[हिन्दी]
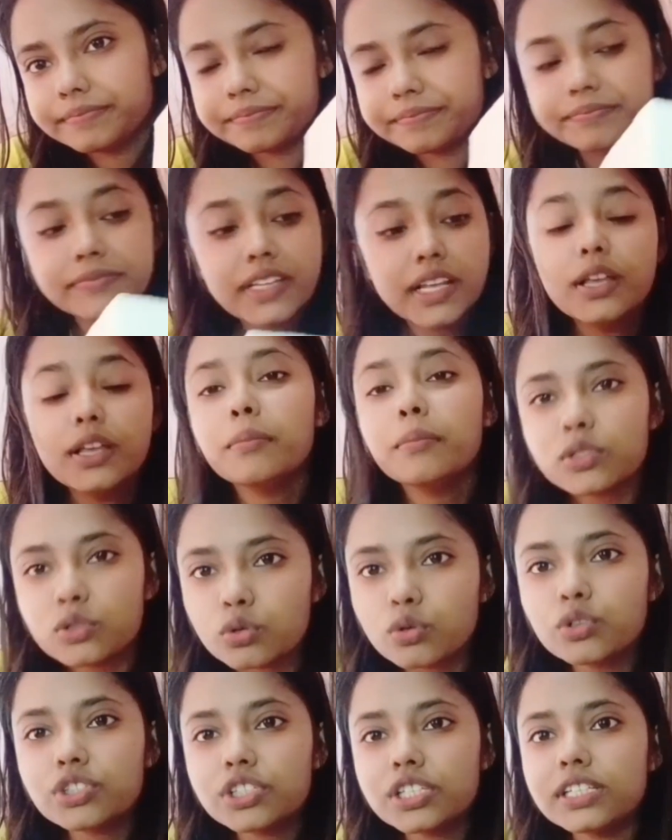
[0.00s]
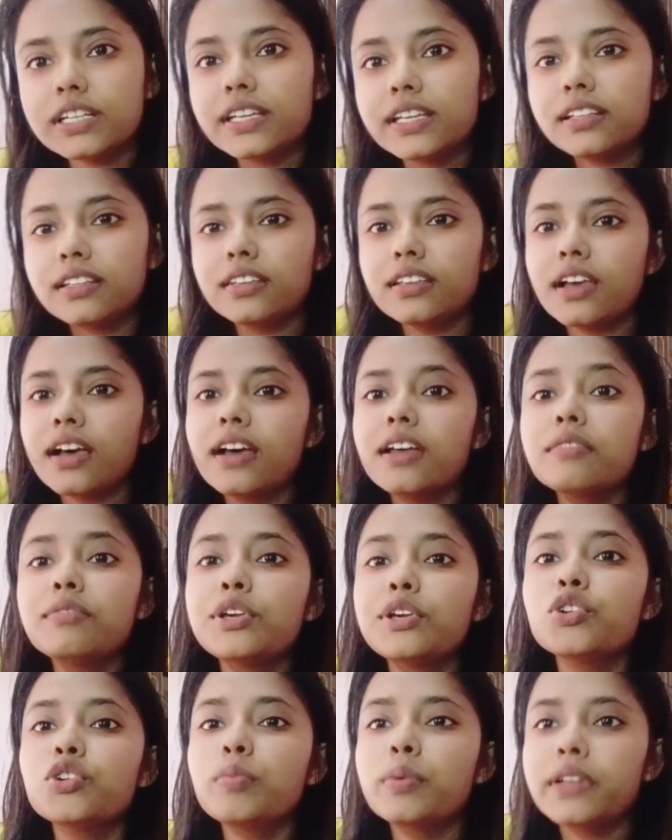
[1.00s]
मैं सोच ही रही थी यार
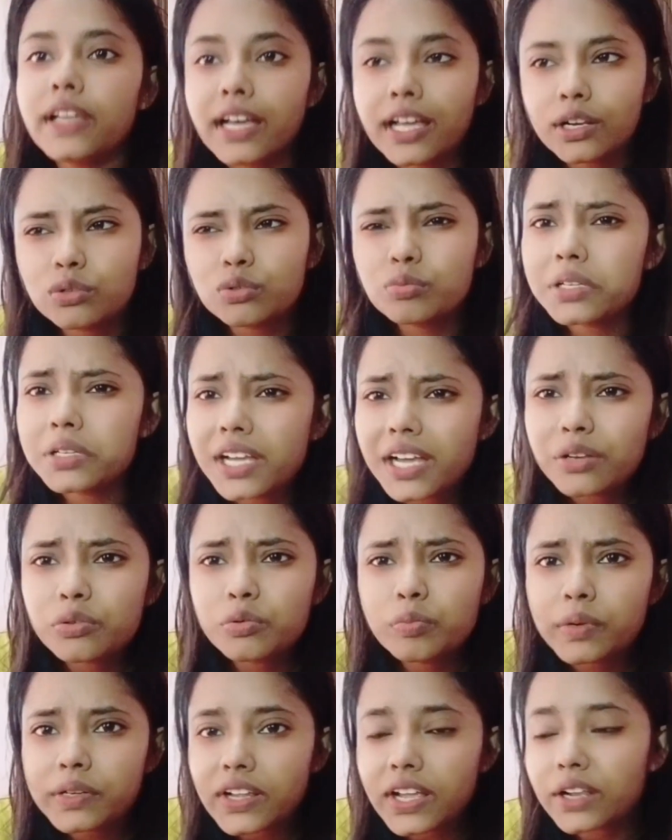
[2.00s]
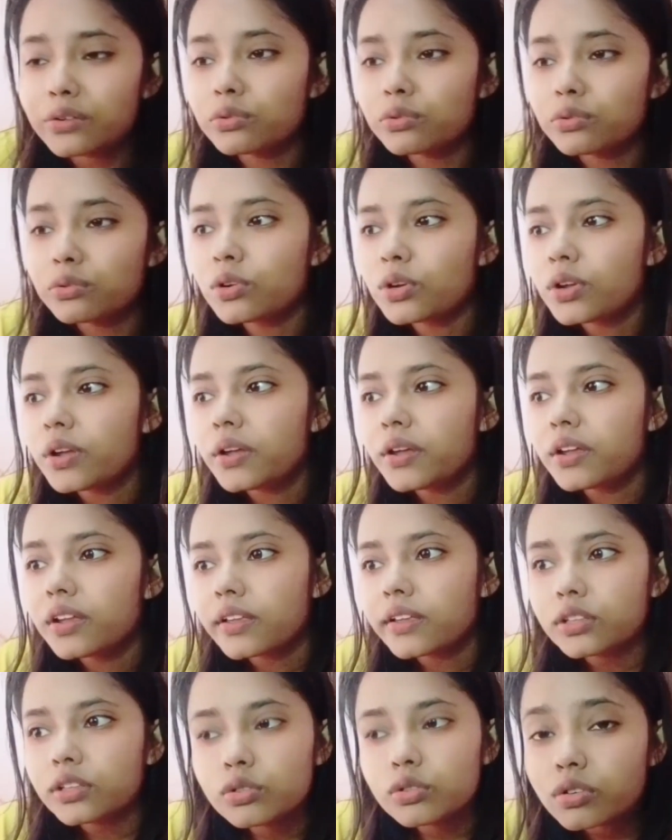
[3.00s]
वीडियो बना लूँ बना लूँ बना लूँ
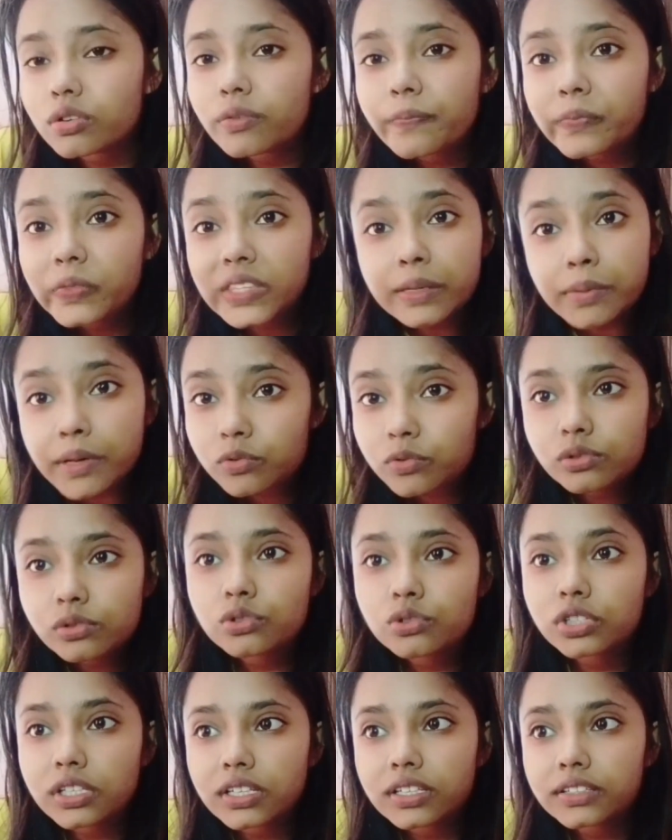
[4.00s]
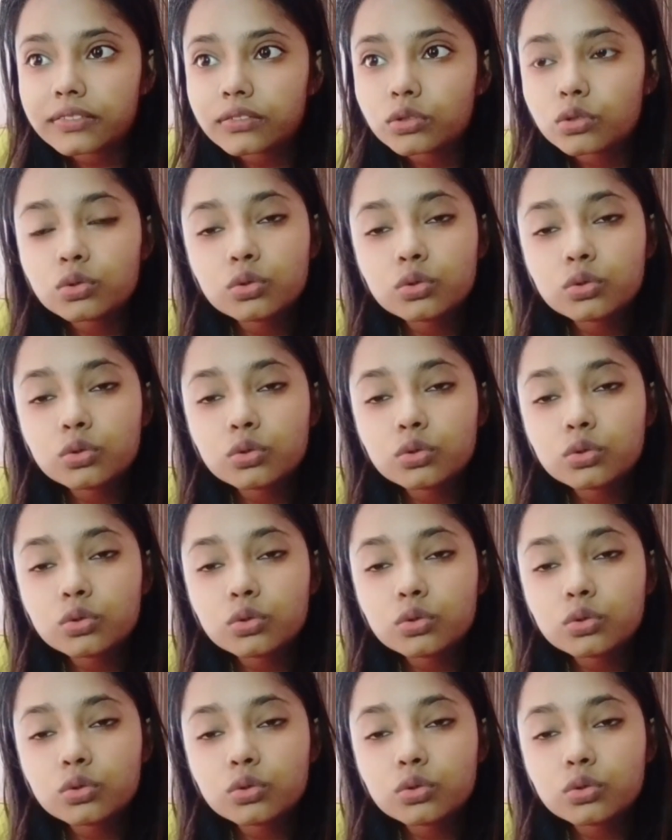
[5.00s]
यू नो जब हम सोचते हैं